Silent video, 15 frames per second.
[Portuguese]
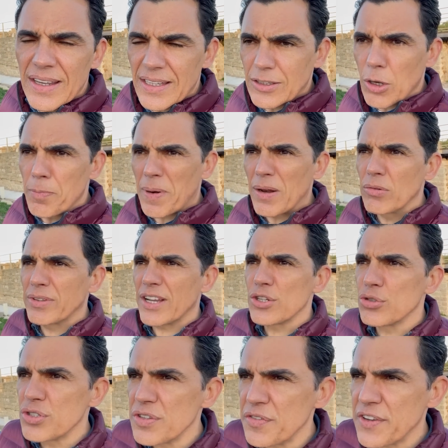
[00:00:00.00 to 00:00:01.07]
Então, para não
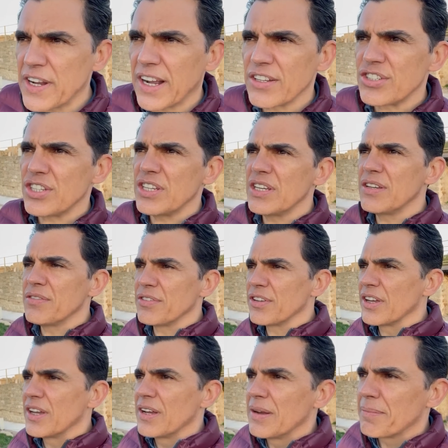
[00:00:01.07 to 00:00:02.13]
dar
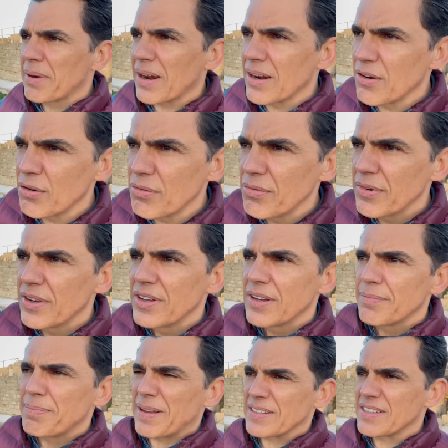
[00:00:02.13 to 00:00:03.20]
justificativas, para não
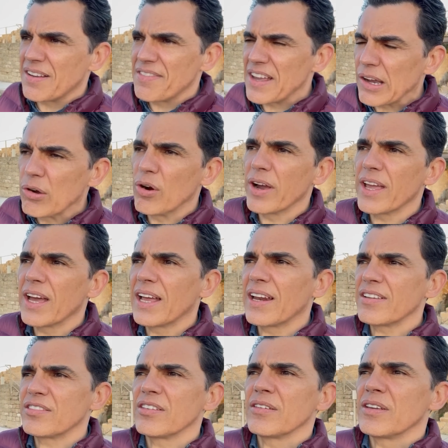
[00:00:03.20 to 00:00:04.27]
passar vergonha,
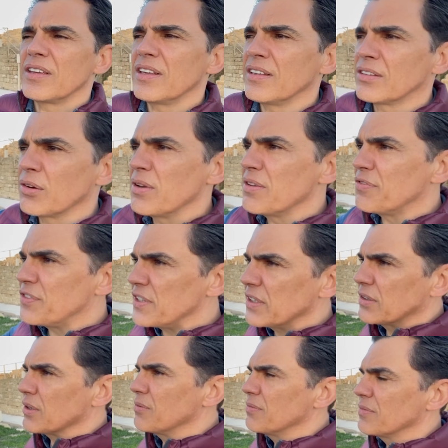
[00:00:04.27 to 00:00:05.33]
elas então
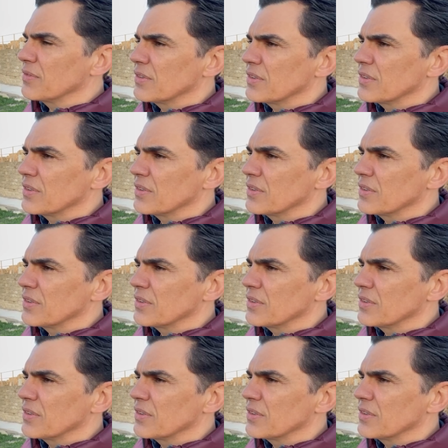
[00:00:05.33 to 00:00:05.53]
evitam